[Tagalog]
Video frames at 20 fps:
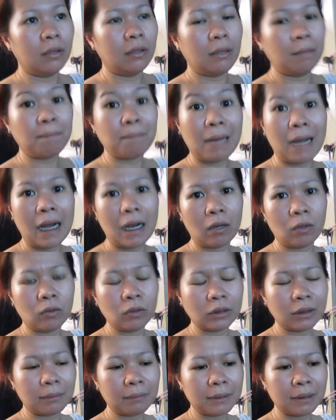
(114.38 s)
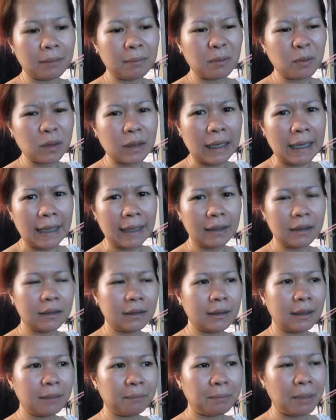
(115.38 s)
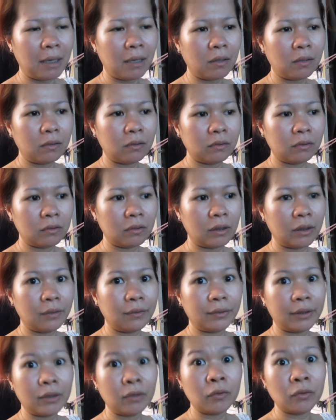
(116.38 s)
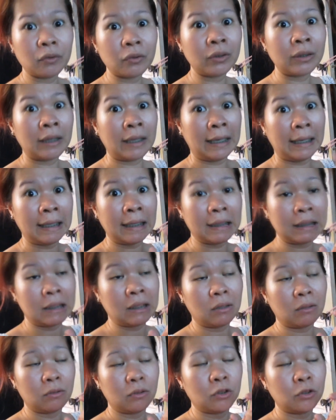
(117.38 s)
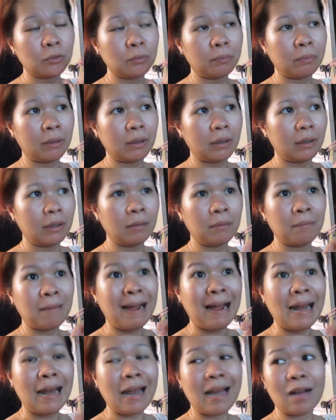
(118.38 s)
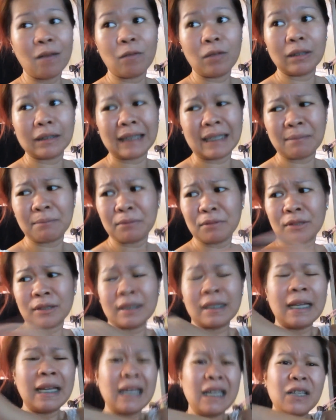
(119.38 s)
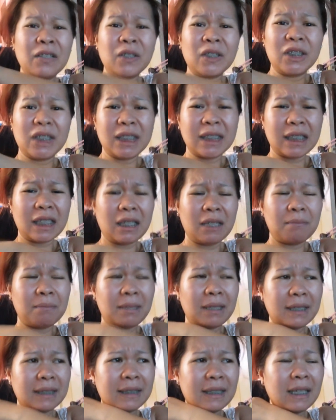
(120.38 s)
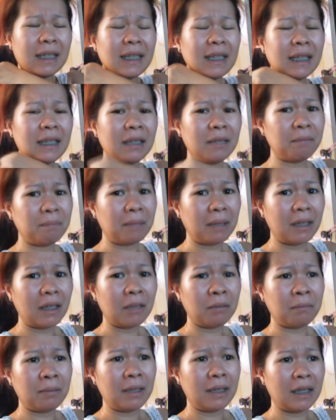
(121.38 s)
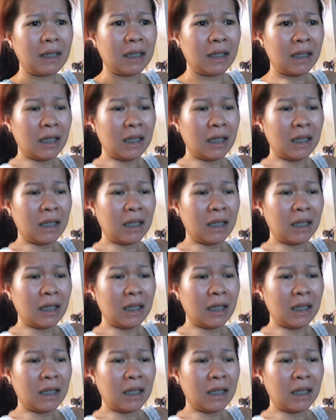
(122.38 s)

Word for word: napako. Tapos sabi ko, saan? Saan pa ako? Ayun, tinuro niya, nakita ko, super makalawang. Tapos, yung dyan sa labas, eh, paggabi,